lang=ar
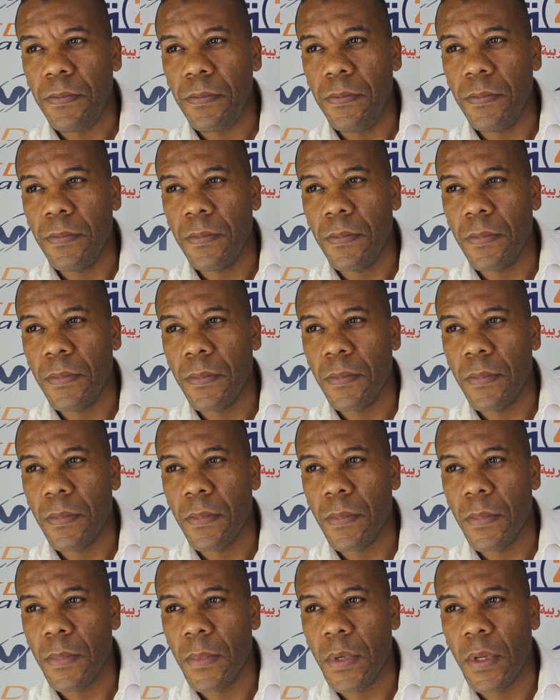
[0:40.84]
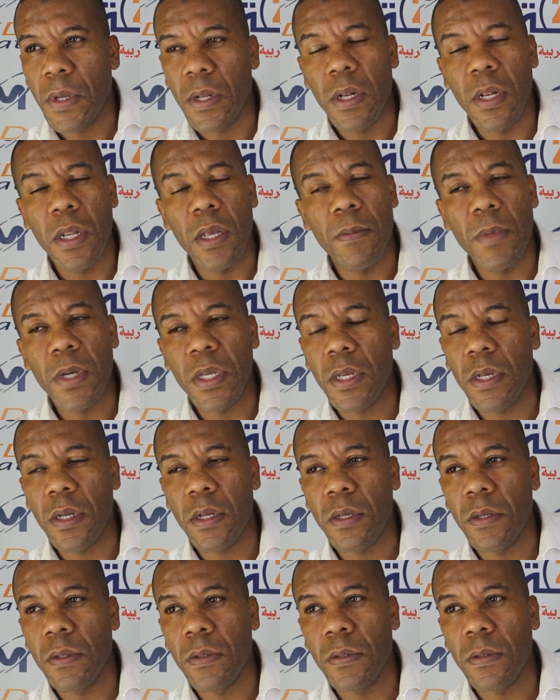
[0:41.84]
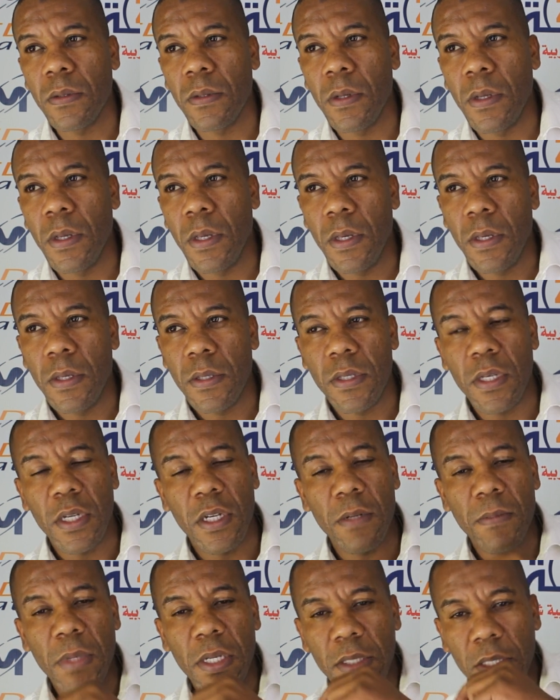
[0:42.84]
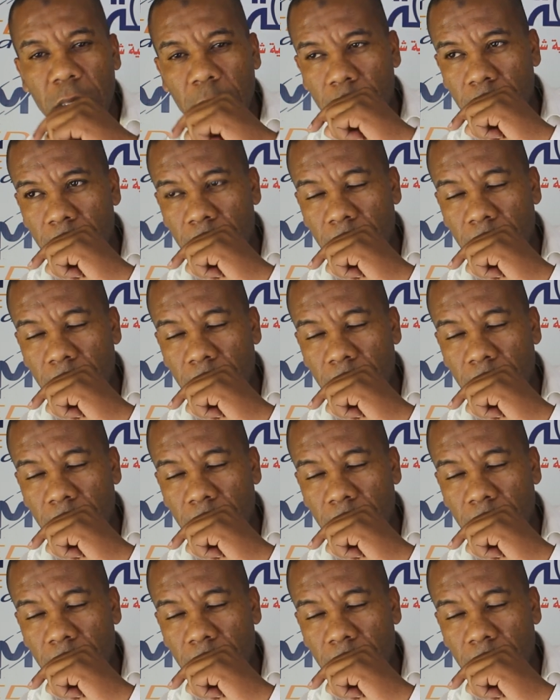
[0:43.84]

كاري لا ما كاريش ساكن مع الدار